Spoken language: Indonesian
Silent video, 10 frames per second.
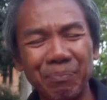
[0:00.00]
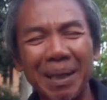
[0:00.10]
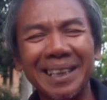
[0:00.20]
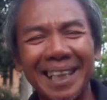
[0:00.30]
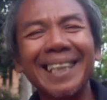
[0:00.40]

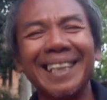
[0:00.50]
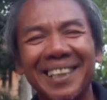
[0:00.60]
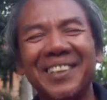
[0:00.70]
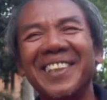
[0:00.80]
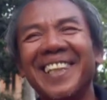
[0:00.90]
lepaskan
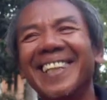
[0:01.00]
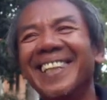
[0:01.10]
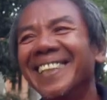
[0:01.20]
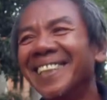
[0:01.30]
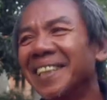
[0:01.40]
gitu ya
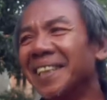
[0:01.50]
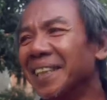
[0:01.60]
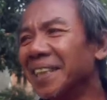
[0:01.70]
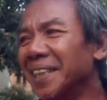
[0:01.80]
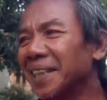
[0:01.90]

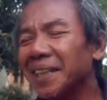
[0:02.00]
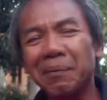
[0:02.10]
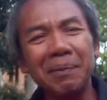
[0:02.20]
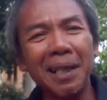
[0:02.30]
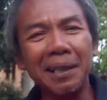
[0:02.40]

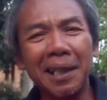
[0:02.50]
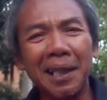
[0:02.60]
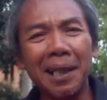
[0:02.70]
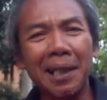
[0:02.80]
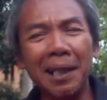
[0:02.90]
tapi
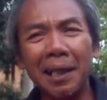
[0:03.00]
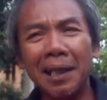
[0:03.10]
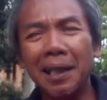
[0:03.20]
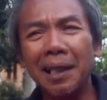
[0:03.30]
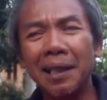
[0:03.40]
ada
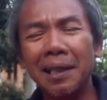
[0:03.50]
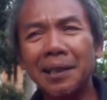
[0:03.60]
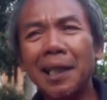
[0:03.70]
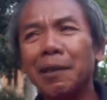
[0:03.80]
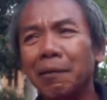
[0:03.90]

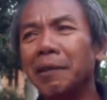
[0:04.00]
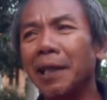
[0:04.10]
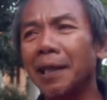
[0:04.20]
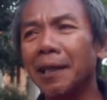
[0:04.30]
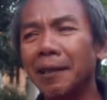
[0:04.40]
satu
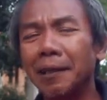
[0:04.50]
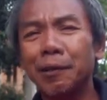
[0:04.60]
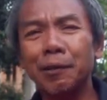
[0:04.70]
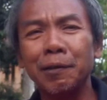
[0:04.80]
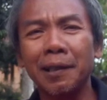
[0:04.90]
yang
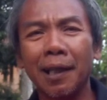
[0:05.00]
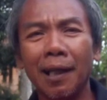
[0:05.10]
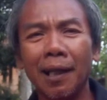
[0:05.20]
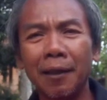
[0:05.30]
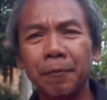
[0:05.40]

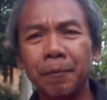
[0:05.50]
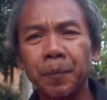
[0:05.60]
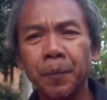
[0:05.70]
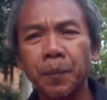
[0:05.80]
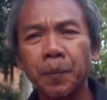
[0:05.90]
sudah
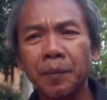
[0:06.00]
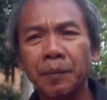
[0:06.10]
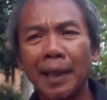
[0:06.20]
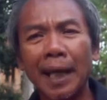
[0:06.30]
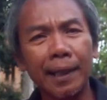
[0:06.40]

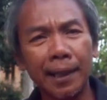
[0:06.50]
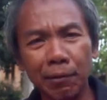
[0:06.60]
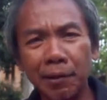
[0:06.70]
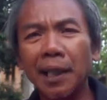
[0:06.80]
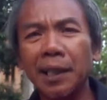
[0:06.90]
kayaknya
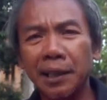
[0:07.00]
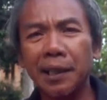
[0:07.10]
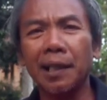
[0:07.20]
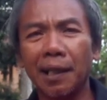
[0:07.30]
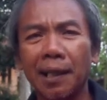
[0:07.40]
udah
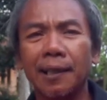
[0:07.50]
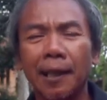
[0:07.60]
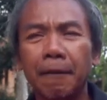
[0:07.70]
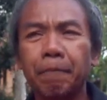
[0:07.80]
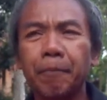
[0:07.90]
ngisi
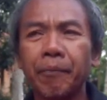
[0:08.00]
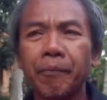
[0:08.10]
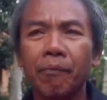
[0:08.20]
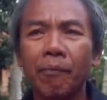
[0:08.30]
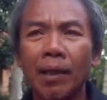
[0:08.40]
tenaganya
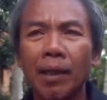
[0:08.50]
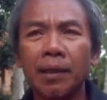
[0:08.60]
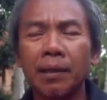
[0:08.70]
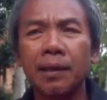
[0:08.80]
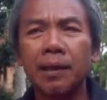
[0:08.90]

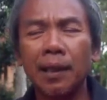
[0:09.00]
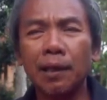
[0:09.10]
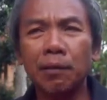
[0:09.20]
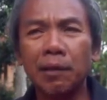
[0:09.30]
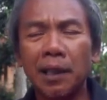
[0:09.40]
dia
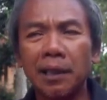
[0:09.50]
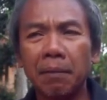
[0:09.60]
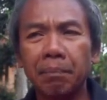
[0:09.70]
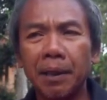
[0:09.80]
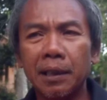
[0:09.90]
sudah
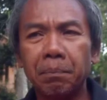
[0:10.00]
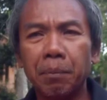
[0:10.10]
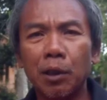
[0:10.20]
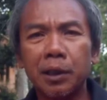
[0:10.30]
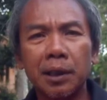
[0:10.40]
sampai di
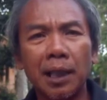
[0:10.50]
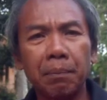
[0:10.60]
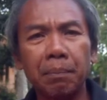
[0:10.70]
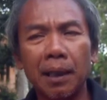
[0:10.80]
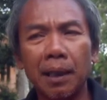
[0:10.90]

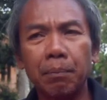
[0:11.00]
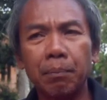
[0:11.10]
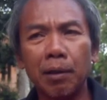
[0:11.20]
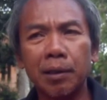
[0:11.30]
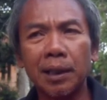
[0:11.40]
Polestar bahkan
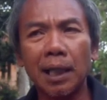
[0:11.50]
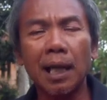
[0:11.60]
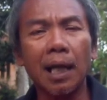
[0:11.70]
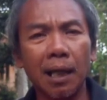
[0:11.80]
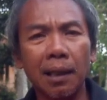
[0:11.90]

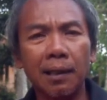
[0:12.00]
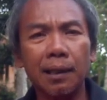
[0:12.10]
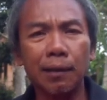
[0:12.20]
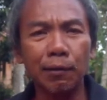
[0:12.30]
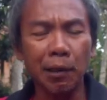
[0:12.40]
Polestar A
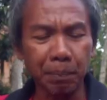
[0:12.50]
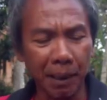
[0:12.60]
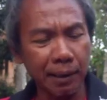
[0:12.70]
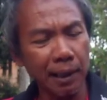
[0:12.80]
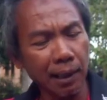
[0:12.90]
itu
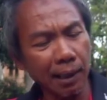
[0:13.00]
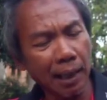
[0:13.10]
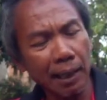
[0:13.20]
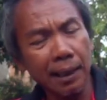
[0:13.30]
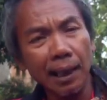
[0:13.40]
terbangnya
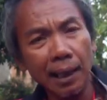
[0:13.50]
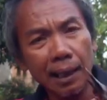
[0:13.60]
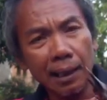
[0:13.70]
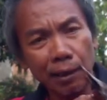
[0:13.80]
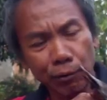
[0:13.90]
kakinya
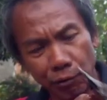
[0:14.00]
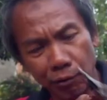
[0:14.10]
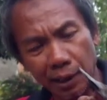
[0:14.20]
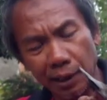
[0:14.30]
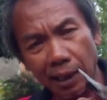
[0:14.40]
akhirnya
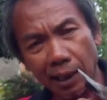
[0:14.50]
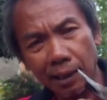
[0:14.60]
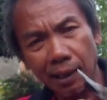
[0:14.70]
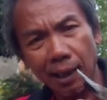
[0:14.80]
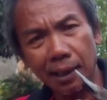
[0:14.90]
turun gini ya
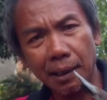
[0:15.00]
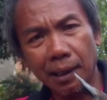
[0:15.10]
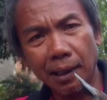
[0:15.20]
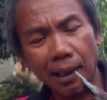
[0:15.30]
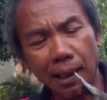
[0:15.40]
enggak
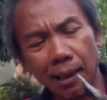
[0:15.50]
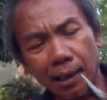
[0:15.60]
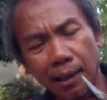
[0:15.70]
enggak